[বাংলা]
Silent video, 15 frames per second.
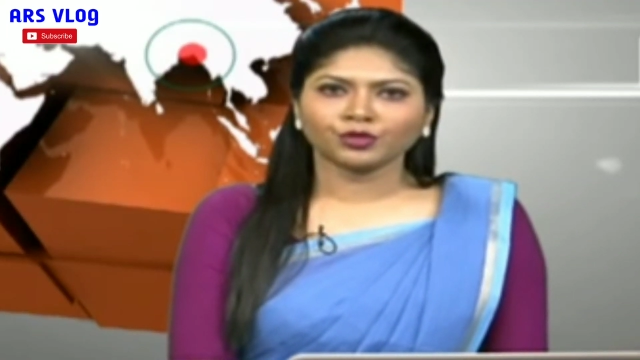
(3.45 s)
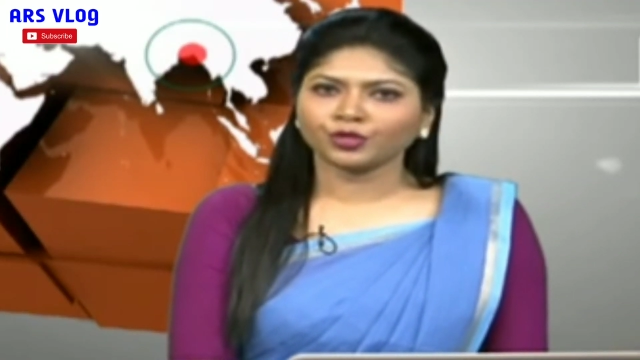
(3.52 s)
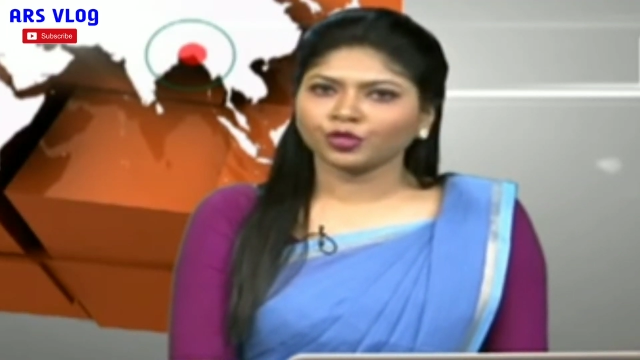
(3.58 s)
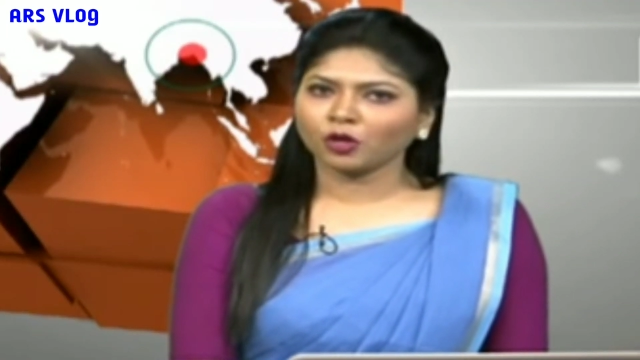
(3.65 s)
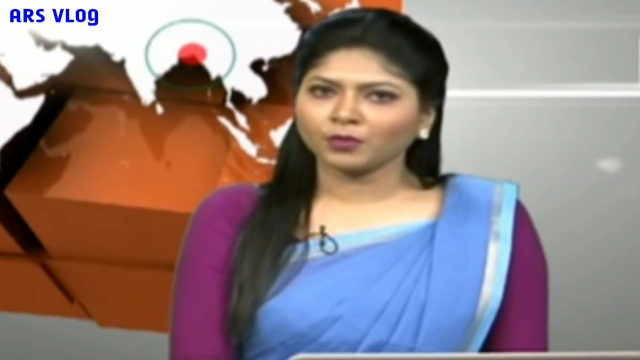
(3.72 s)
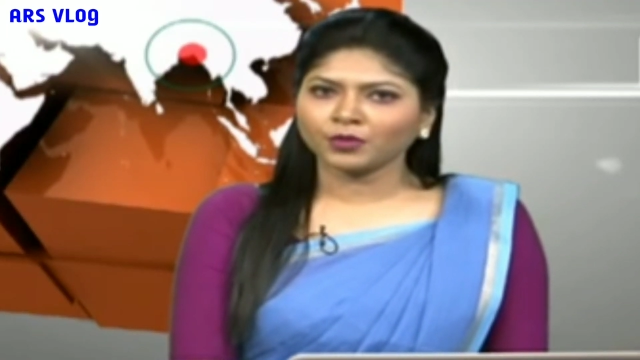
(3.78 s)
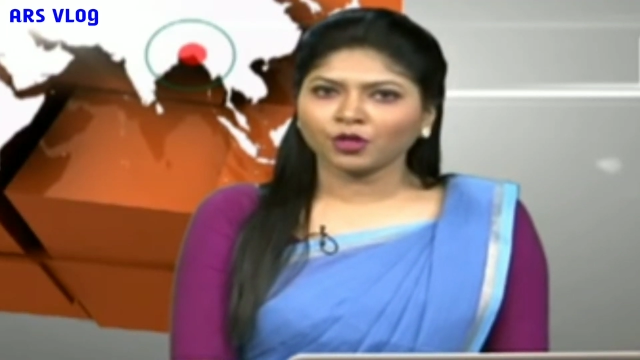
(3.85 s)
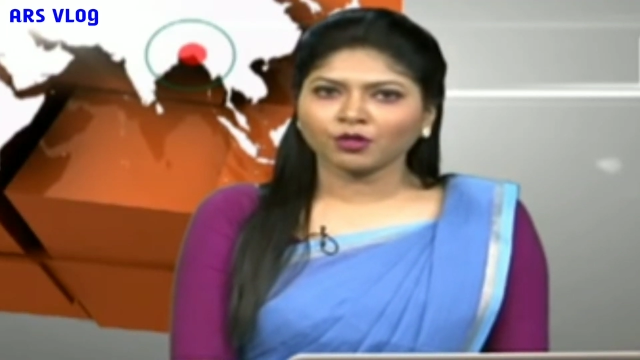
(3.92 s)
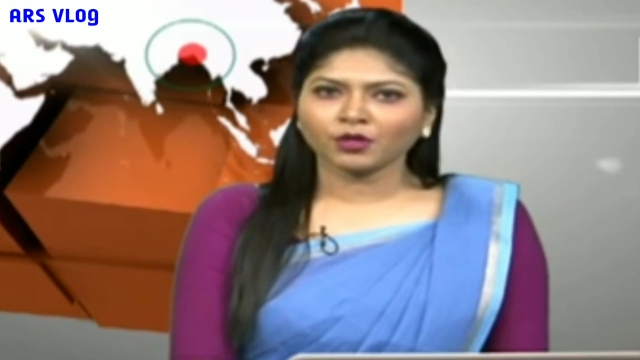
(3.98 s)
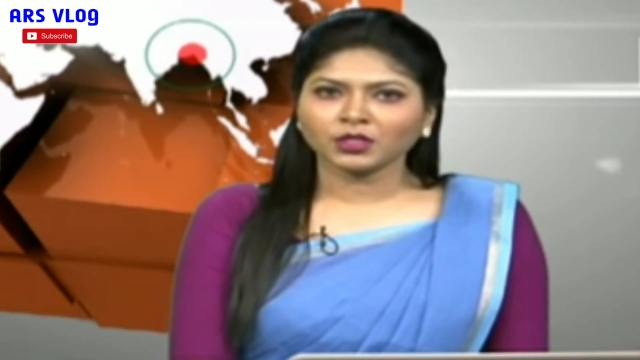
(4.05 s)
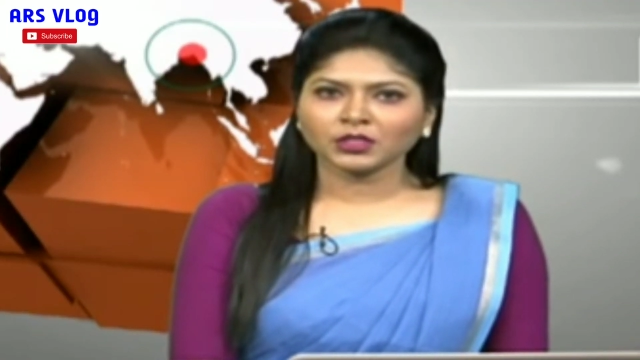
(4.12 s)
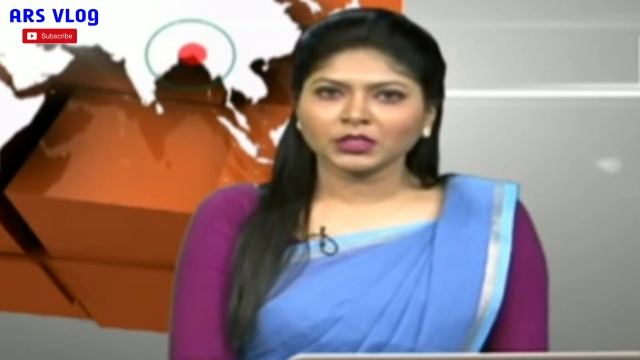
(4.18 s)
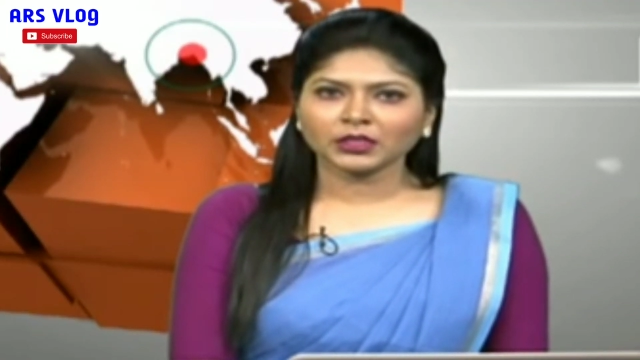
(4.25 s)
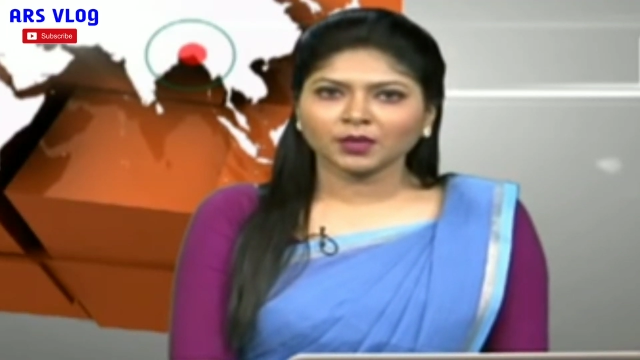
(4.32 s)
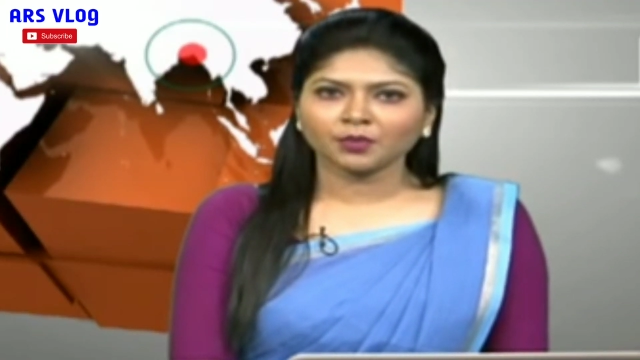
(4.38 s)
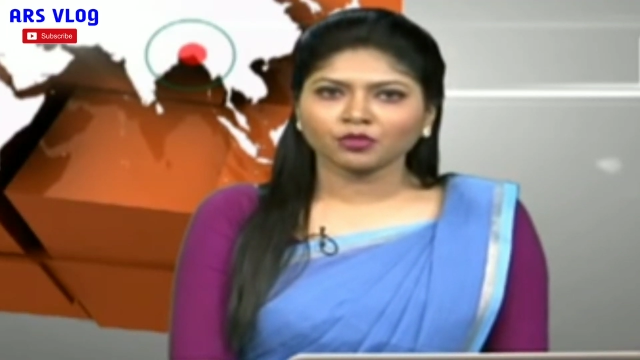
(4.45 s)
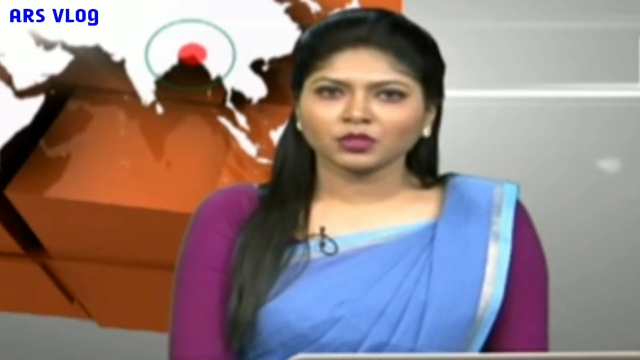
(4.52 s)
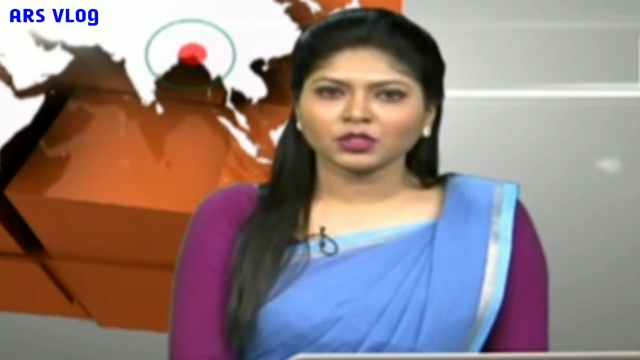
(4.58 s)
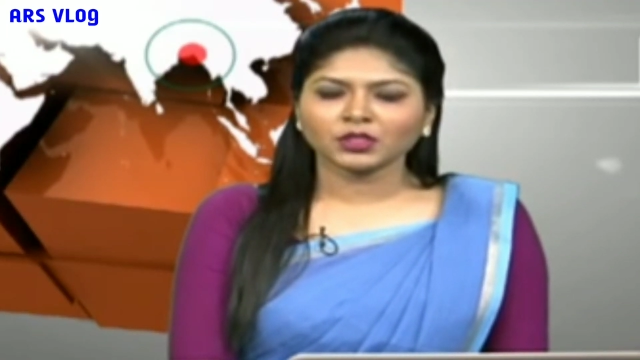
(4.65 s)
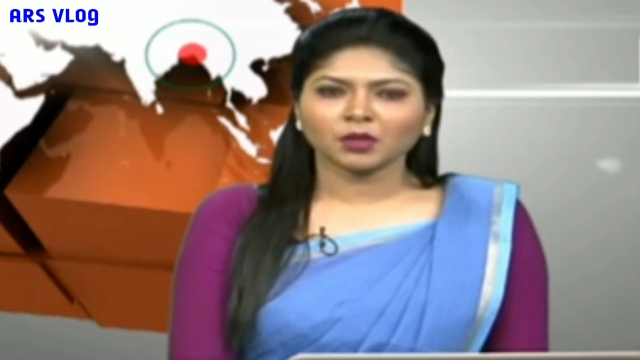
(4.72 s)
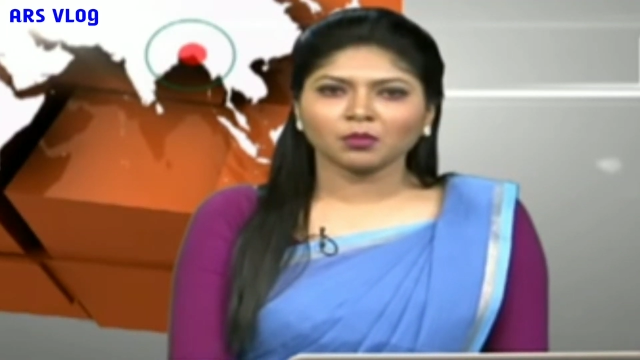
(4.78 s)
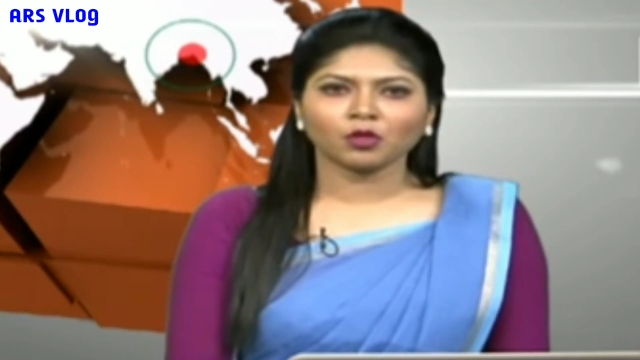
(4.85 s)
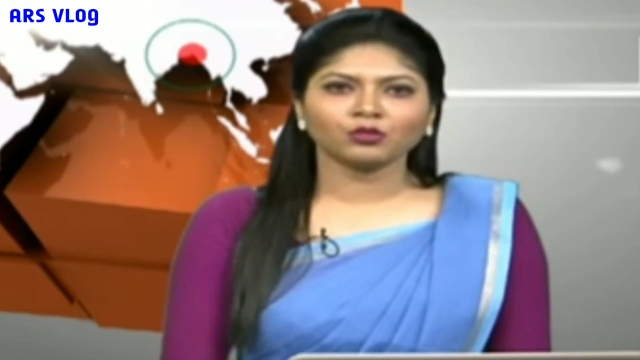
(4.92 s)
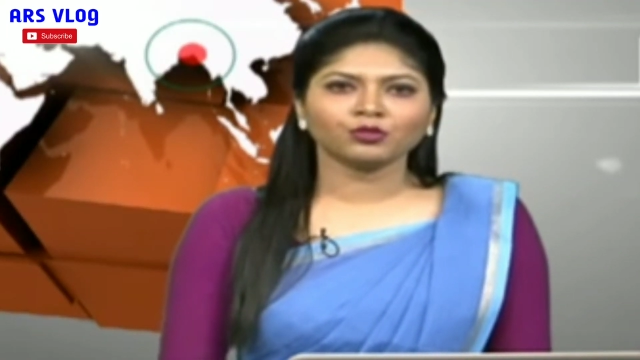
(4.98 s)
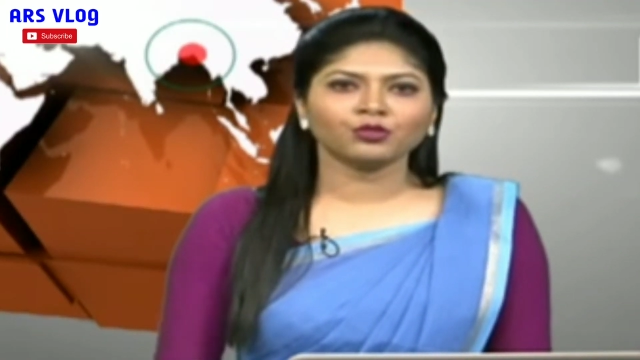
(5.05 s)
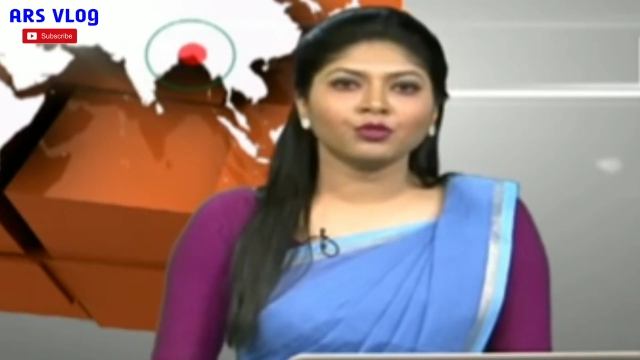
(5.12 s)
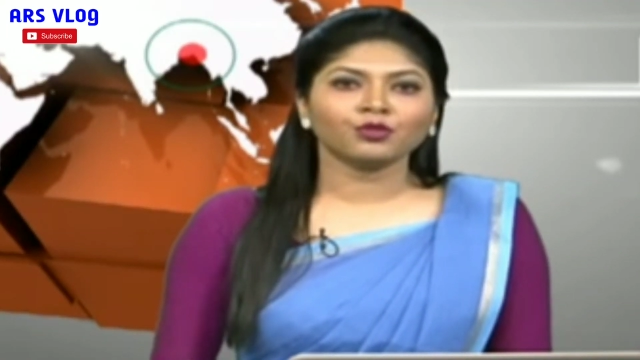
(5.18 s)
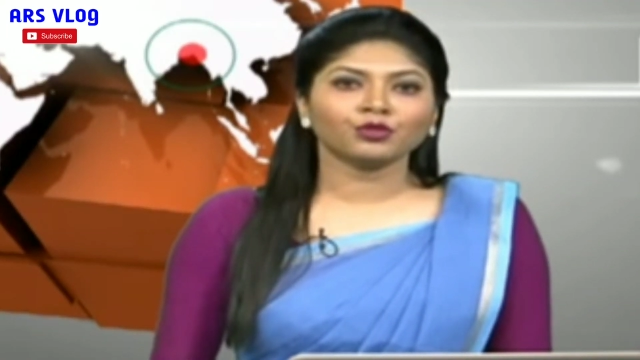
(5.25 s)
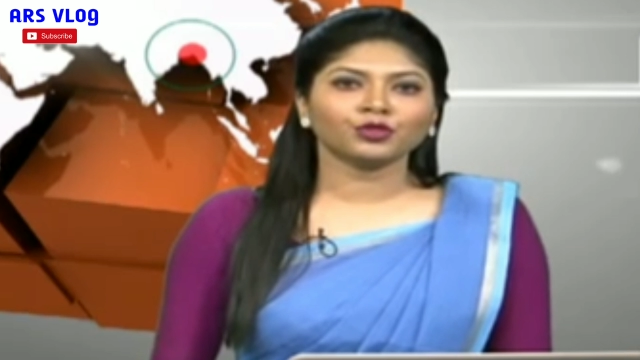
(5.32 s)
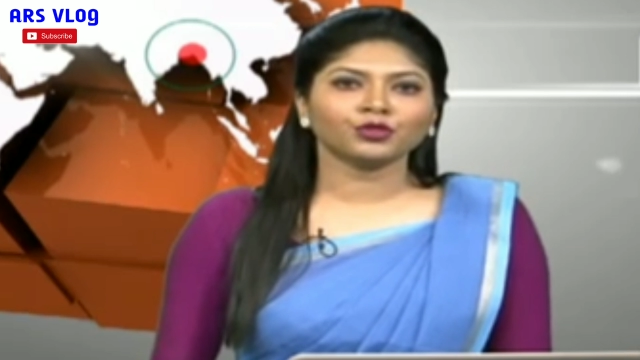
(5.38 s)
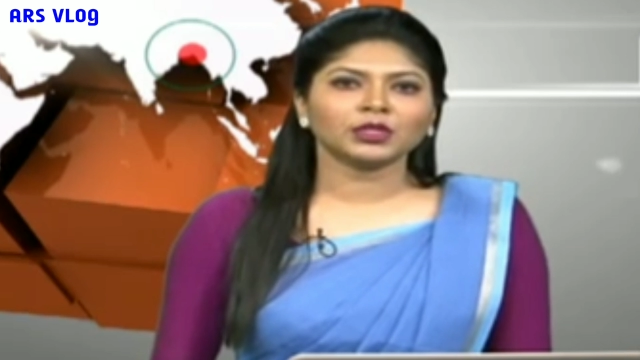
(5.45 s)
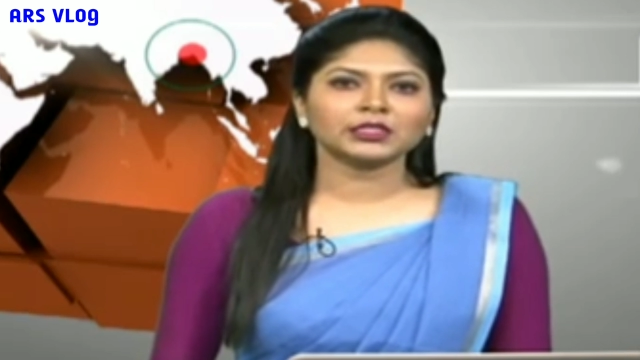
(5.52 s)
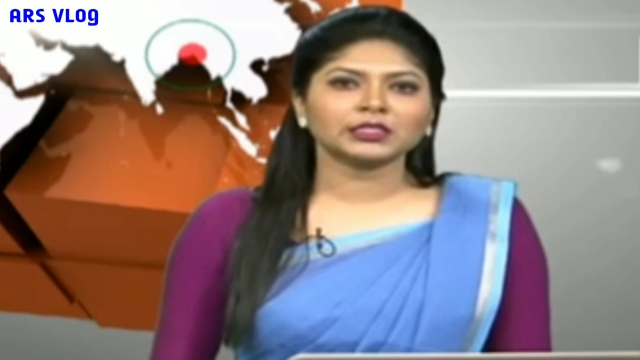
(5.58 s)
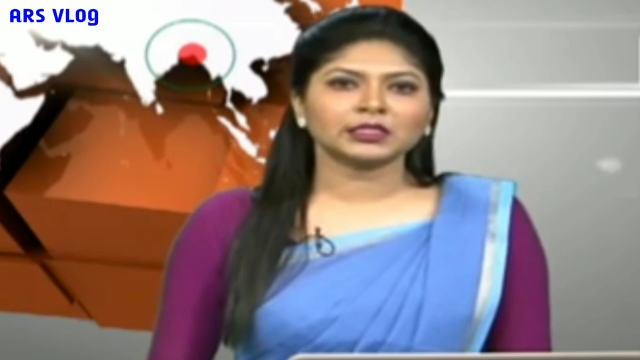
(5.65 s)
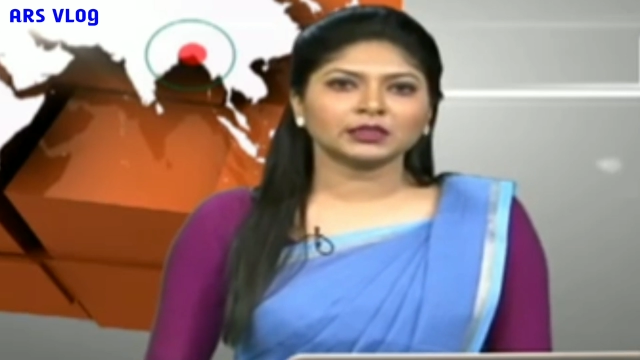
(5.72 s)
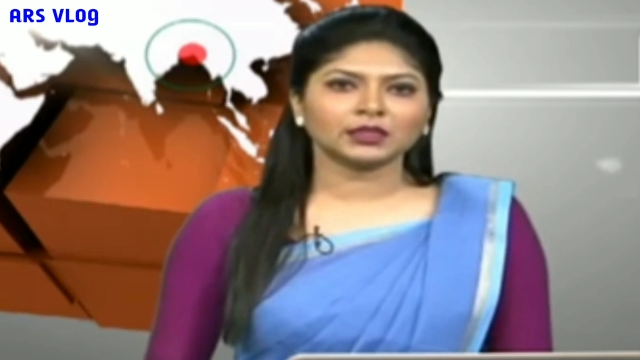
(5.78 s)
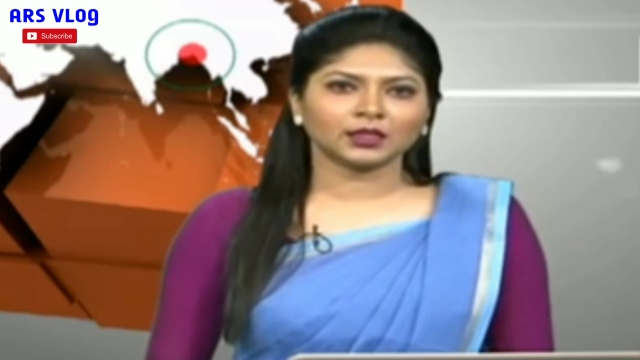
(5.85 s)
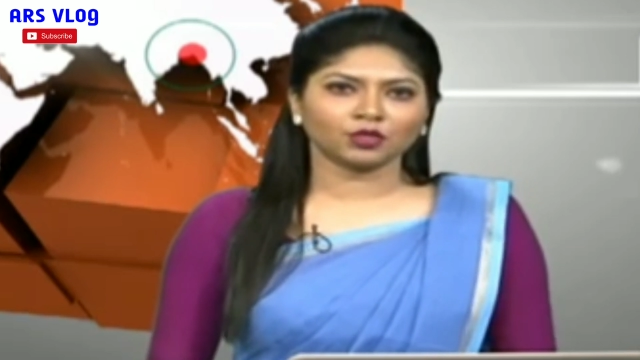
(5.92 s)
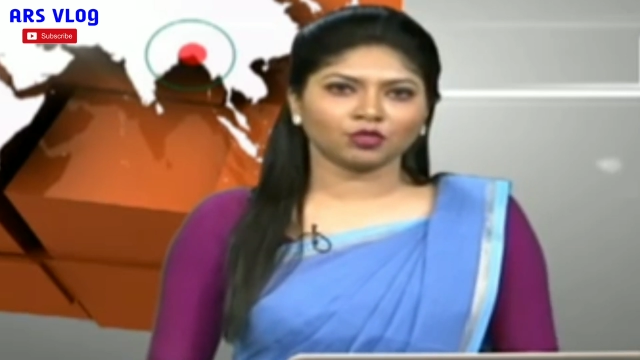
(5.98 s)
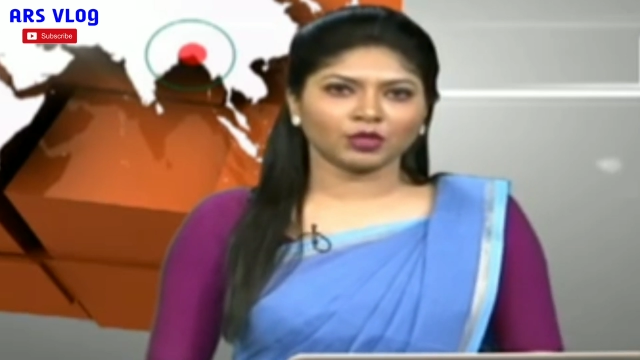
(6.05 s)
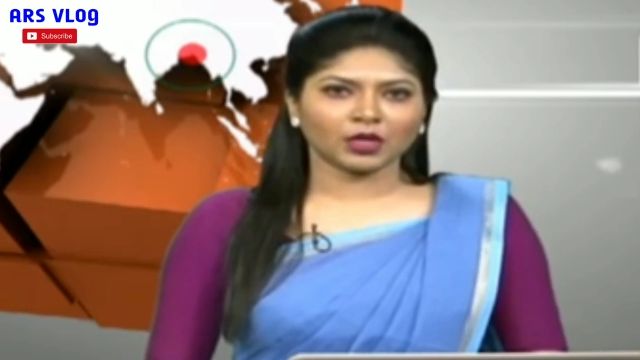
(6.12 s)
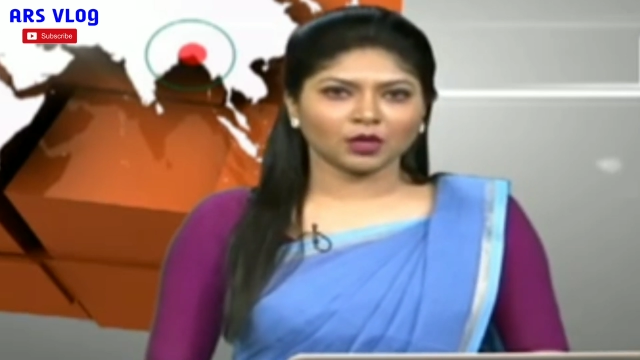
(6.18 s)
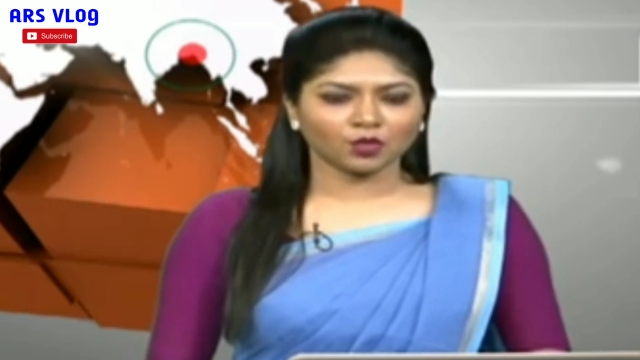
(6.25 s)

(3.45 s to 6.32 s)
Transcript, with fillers: সব ধরনের শিক্ষা প্রতিষ্ঠান বন্ধ ঘোষণার সিদ্ধান্ত নেওয়া